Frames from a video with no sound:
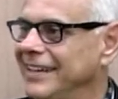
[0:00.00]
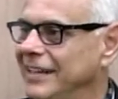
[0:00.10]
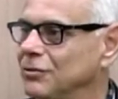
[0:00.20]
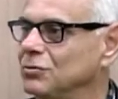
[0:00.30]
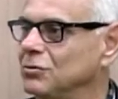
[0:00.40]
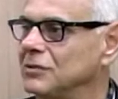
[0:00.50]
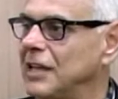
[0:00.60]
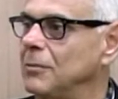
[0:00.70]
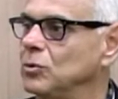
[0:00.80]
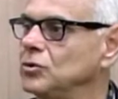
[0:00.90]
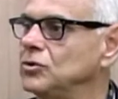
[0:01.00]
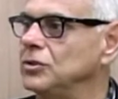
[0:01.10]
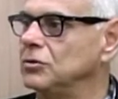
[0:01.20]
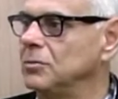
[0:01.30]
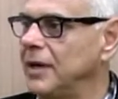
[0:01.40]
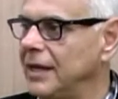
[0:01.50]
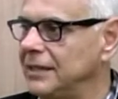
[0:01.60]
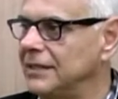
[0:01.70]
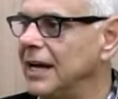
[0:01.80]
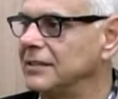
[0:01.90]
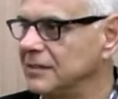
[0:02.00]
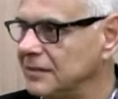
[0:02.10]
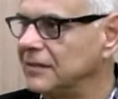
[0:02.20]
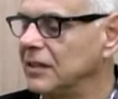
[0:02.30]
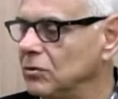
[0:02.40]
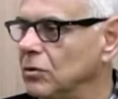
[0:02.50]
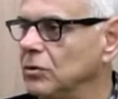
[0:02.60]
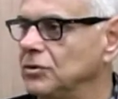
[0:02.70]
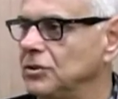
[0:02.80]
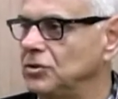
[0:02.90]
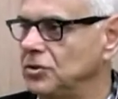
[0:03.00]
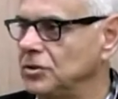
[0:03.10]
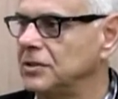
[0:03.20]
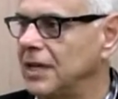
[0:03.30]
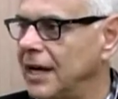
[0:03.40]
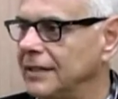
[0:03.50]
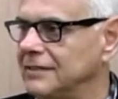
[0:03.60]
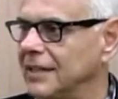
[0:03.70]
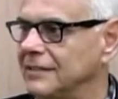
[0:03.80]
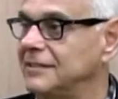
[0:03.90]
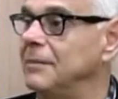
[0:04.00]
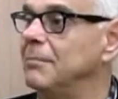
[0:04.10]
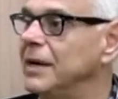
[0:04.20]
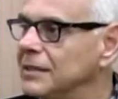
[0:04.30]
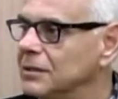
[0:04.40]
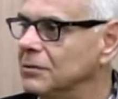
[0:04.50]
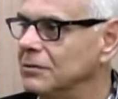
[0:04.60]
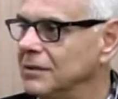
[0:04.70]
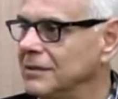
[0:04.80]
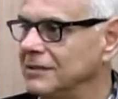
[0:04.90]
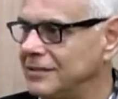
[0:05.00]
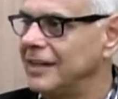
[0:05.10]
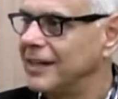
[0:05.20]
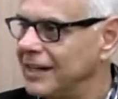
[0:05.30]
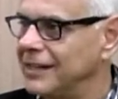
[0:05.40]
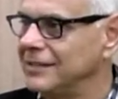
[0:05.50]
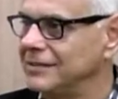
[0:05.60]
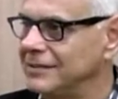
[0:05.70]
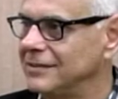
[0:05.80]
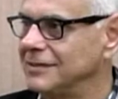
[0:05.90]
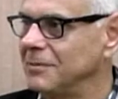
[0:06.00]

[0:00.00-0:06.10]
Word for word: isso está embutindo uma realidade das tecnologias digitais. Elas demandam ser grandes